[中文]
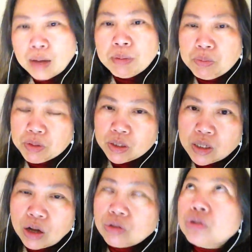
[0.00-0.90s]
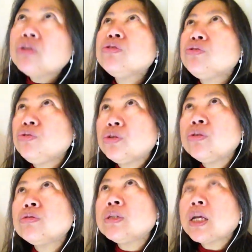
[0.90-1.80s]
他们不知道举
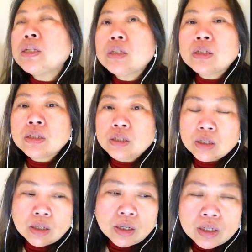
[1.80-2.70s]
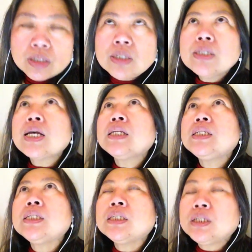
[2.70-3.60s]
头三尺
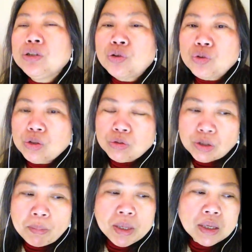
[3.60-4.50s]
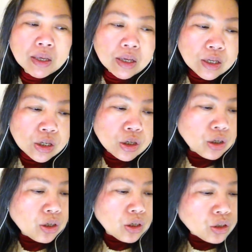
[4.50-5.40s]
三尺有有神明。
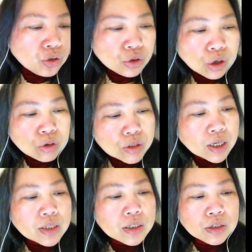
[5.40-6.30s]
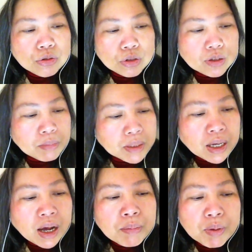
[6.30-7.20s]
举头三尺有神明，
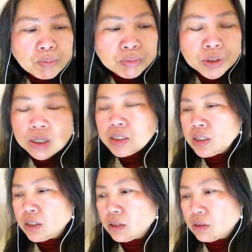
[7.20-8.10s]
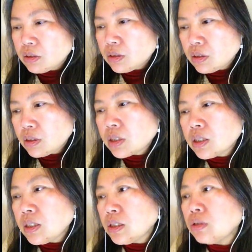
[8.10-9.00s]
他们不相信这个
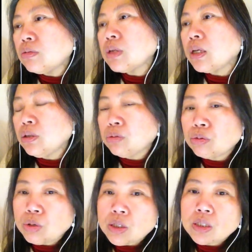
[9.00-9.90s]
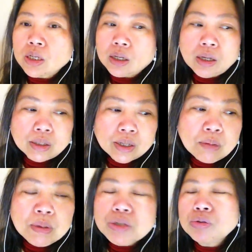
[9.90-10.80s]
地球上有鬼神啊。
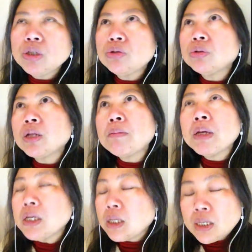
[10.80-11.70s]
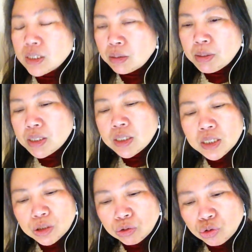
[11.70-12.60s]
他们所以说，他们什么事
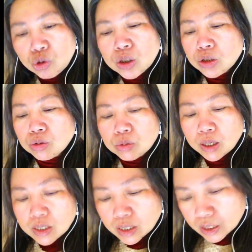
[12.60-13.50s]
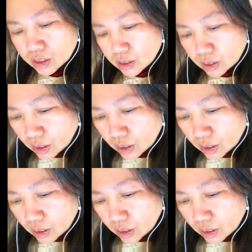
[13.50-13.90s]
情都做得出来这样子。